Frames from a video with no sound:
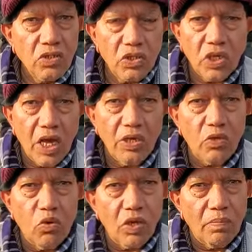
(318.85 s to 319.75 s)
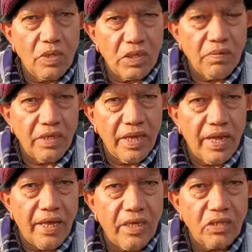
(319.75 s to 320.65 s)
सताईस करोड़ का मतलब ये
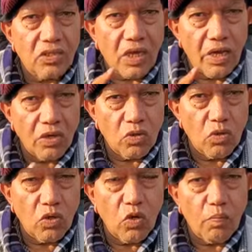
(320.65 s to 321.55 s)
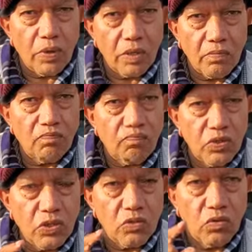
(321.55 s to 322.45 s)
है कि सताई करोड़ के ऊपर
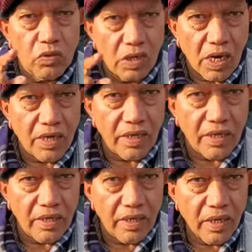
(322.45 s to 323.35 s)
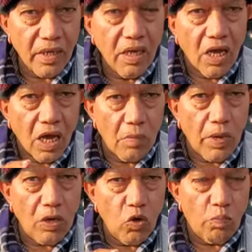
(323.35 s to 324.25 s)
फीस को लगाने के लिए
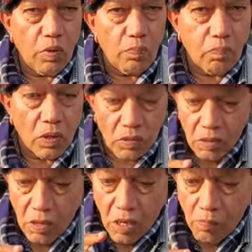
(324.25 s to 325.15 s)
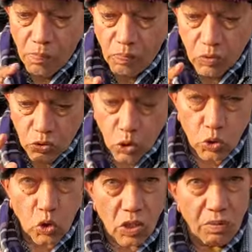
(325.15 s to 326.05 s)
हमारे ऊपर सौ
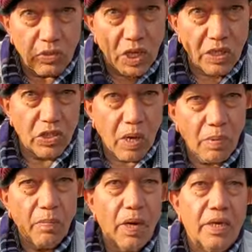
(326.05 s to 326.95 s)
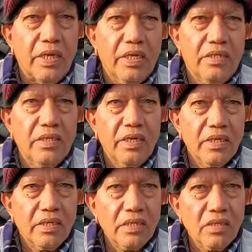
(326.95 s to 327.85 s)
सौ कर्मचारी छापा मारने आ जाते हैं
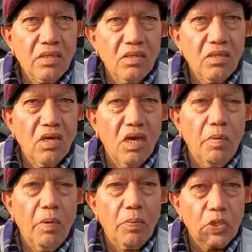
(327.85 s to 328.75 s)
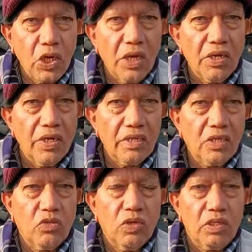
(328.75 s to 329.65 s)
हम्म। हमें परेशान किया जाता
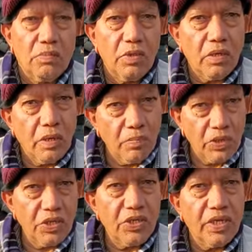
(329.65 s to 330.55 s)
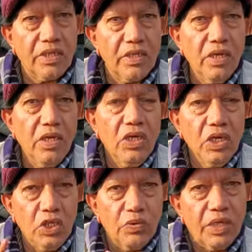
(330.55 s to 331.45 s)
है सवेरे सब्जी काम बेचनी जाती
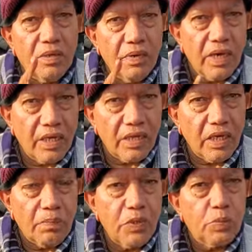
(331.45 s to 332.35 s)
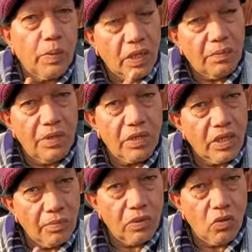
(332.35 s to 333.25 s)
इस वजह से हमने कहा था कि फीस पहले भी नहीं थी
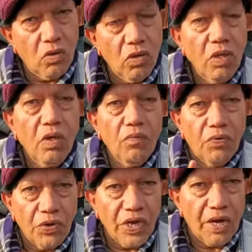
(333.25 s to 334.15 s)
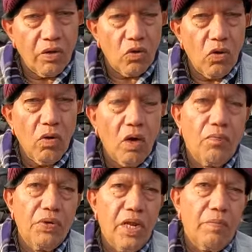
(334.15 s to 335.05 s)
अभी करो फ्री हैंड करो और
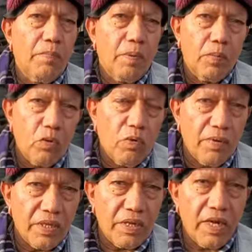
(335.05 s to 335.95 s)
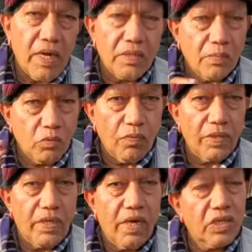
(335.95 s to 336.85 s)
फ्री हैंड में पब्लिक को फायदा रहेगा सबको
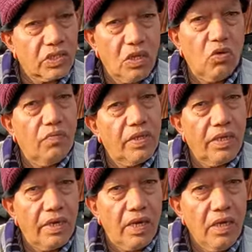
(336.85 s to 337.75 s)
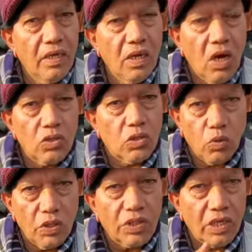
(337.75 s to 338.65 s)
फायदा रहेगा किसान को फायदा रहेगा और
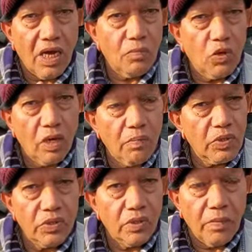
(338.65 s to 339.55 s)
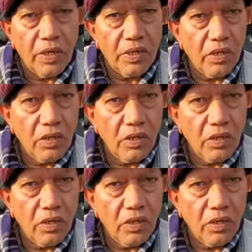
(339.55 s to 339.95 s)
सहूलियत से काम होगा बस हमारी